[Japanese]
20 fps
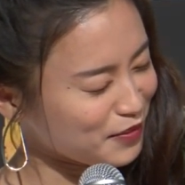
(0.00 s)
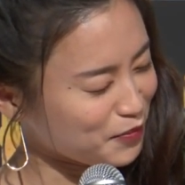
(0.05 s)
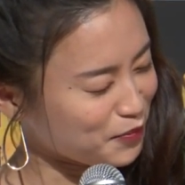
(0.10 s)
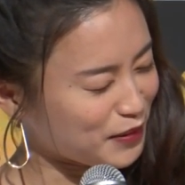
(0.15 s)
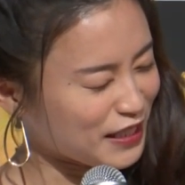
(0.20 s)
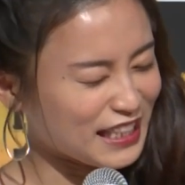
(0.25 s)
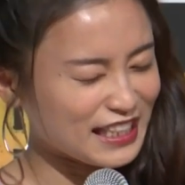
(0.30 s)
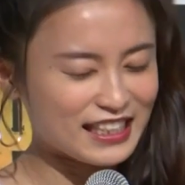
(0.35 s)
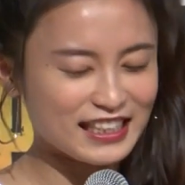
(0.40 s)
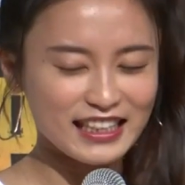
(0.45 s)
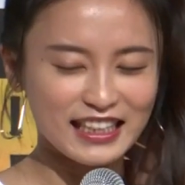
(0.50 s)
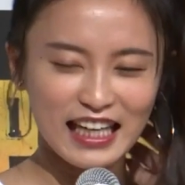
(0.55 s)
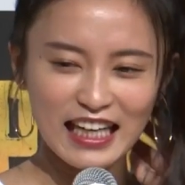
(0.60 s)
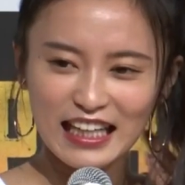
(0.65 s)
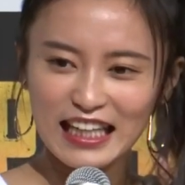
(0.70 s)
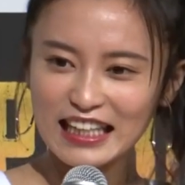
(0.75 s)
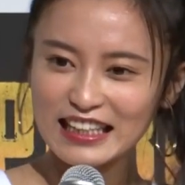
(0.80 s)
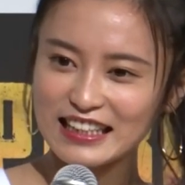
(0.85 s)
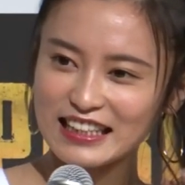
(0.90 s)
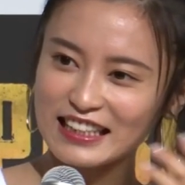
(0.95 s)
短
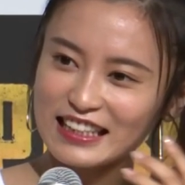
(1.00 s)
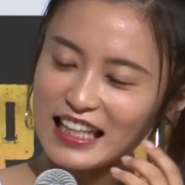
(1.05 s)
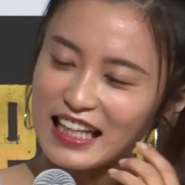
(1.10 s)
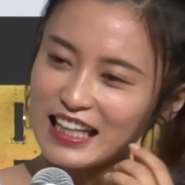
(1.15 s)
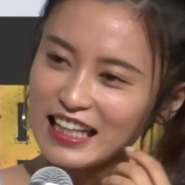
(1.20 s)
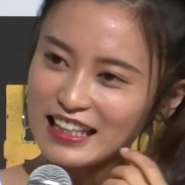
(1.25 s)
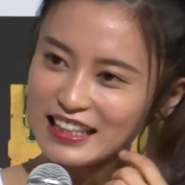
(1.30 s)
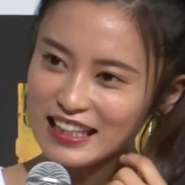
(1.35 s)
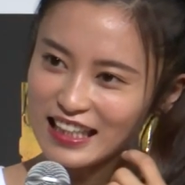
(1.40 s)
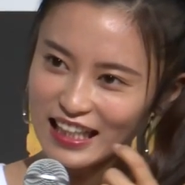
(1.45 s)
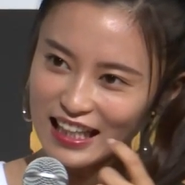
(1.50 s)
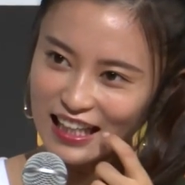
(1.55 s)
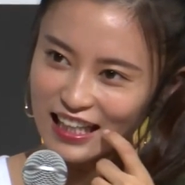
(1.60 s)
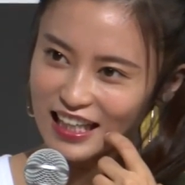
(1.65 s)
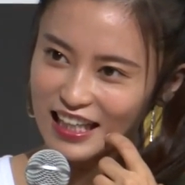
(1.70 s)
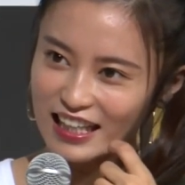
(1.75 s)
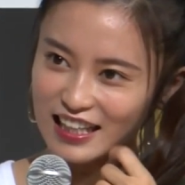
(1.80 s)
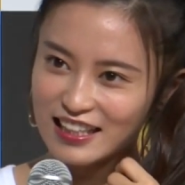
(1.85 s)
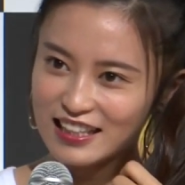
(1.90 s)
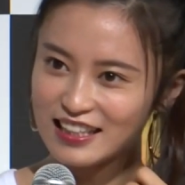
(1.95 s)
かったか
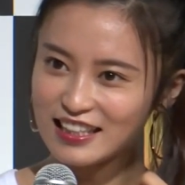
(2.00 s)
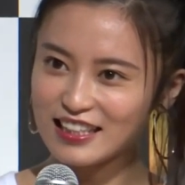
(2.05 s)
な